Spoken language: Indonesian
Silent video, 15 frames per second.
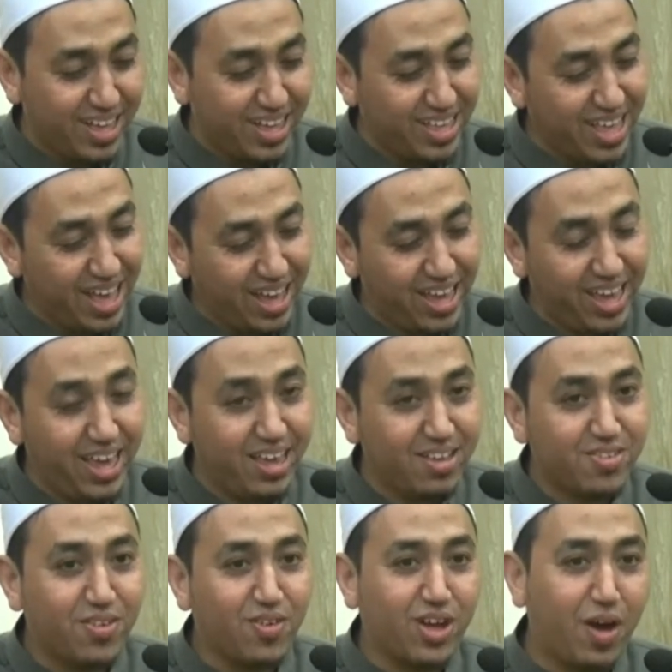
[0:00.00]
ya ki
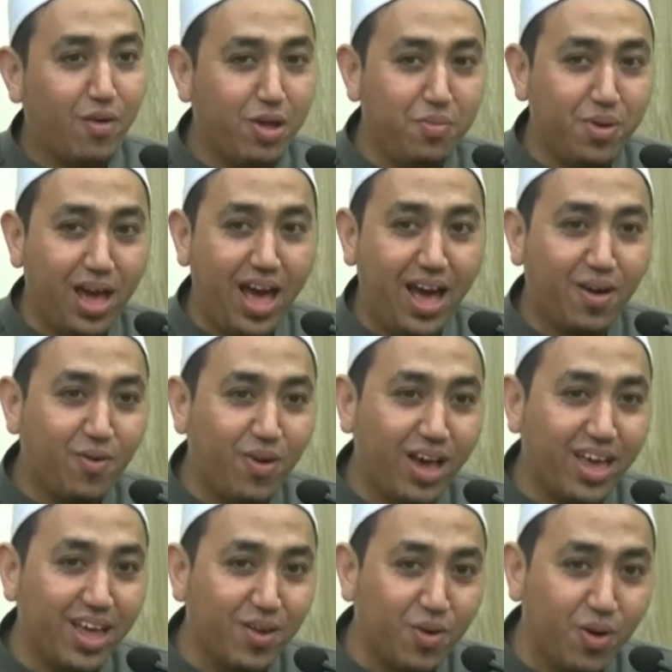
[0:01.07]
suruh kawin biar aku
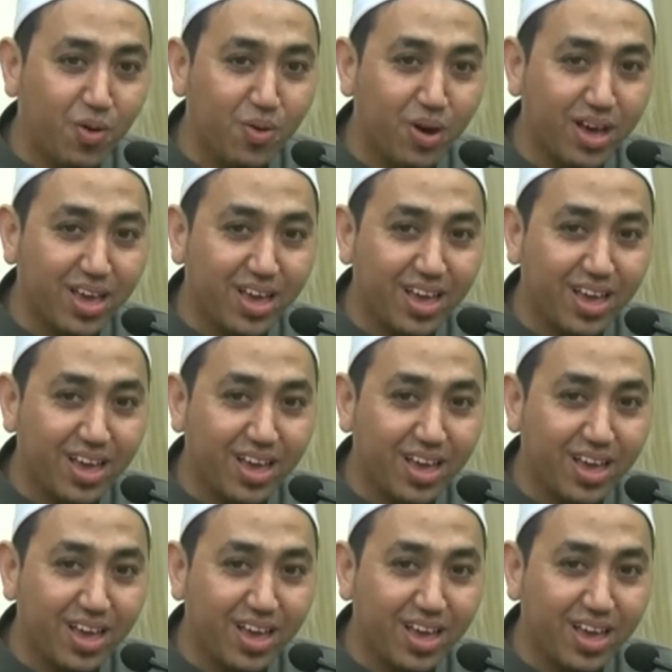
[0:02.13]
akhirnya gue ngomong ini